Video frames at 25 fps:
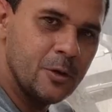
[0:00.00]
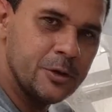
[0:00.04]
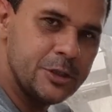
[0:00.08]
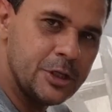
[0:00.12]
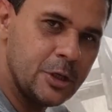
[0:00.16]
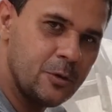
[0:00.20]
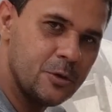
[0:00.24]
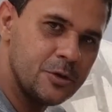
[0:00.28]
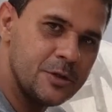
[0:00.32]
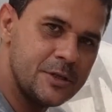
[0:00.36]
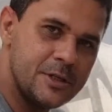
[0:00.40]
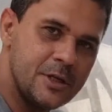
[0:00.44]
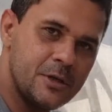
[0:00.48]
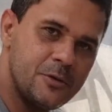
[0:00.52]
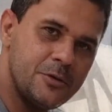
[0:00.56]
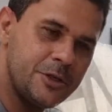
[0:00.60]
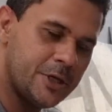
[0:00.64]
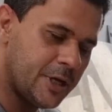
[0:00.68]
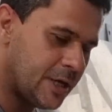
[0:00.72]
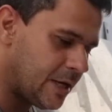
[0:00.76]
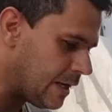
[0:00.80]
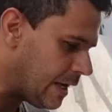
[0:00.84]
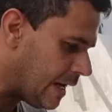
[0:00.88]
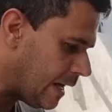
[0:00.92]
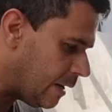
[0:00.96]
eu já consigo
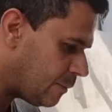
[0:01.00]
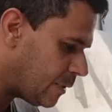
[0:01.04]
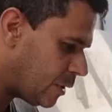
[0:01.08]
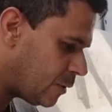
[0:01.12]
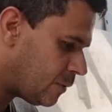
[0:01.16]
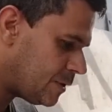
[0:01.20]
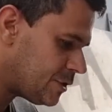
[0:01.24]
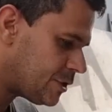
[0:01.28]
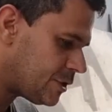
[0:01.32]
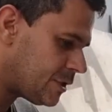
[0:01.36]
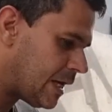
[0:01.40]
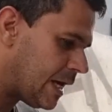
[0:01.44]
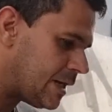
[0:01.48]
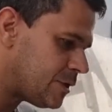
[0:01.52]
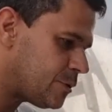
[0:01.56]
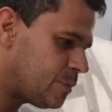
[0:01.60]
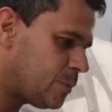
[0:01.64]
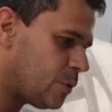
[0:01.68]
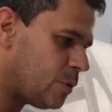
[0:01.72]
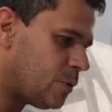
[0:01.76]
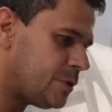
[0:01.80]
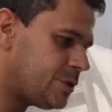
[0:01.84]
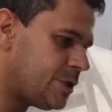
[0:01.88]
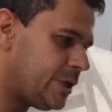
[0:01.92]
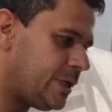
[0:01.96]
gerar uma quantidade
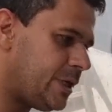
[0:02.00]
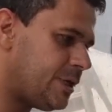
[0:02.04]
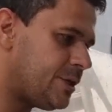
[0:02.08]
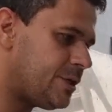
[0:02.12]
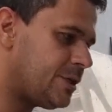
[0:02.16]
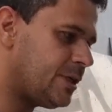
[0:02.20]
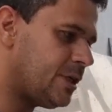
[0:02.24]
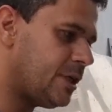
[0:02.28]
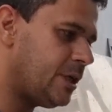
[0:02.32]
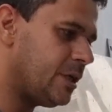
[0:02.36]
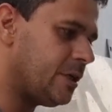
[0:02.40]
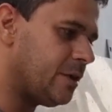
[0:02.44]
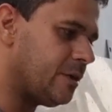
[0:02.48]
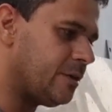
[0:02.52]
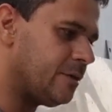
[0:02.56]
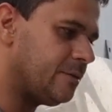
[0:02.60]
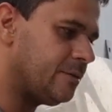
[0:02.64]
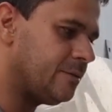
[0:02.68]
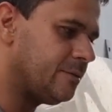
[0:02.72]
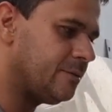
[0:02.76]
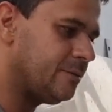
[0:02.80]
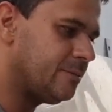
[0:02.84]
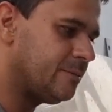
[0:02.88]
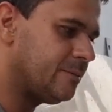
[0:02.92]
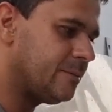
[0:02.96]
boa de energia,
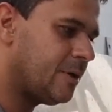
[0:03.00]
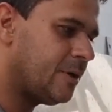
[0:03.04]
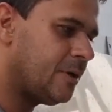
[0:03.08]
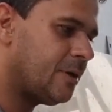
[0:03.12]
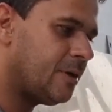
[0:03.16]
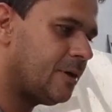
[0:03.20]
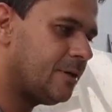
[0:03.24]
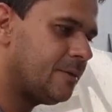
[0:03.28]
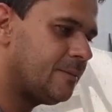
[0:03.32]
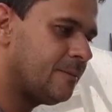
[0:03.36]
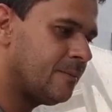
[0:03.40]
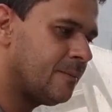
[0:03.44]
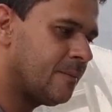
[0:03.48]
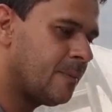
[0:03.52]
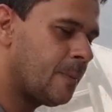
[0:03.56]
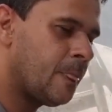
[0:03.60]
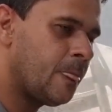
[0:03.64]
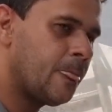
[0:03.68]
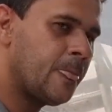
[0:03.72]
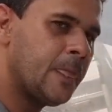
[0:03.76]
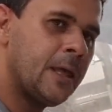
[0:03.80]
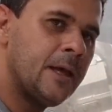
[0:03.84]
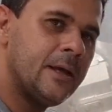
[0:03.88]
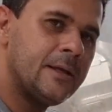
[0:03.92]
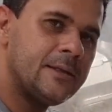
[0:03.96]
ó.
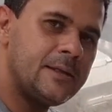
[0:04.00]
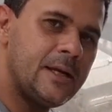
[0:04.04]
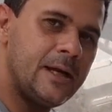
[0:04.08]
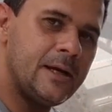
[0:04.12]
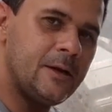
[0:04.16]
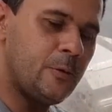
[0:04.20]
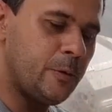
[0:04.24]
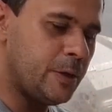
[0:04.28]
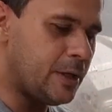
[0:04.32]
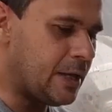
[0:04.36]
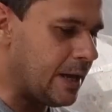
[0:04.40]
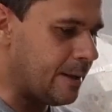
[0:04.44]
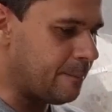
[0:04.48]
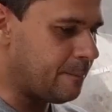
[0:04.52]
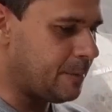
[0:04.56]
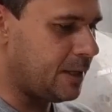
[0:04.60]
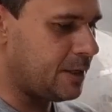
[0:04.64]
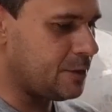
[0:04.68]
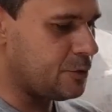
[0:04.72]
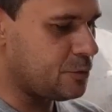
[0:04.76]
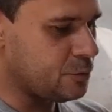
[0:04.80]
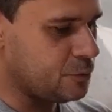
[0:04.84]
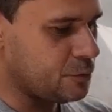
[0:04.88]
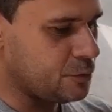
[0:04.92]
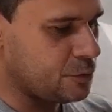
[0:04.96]

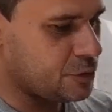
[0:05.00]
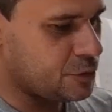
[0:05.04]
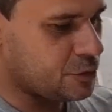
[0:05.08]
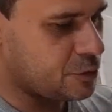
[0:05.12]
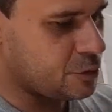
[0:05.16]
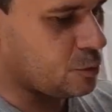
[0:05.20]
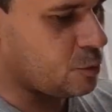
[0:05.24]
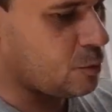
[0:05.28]
Tranquilamente uns